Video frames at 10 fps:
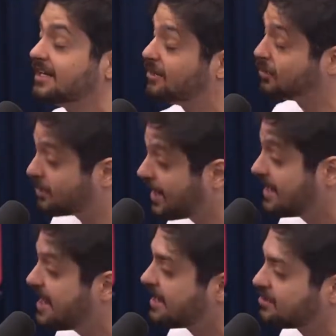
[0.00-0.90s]
Eu
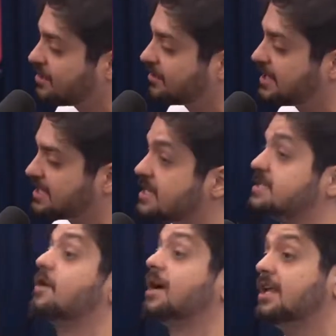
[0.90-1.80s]
adoraria que isso acontecesse,
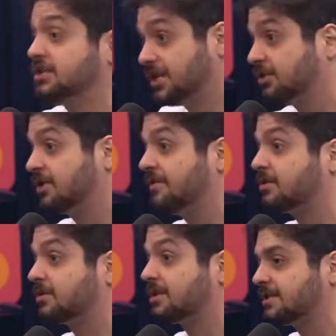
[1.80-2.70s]
eu acredito que vai
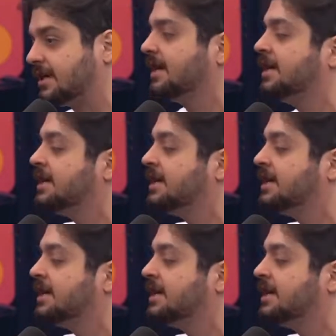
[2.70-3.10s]
acontecer,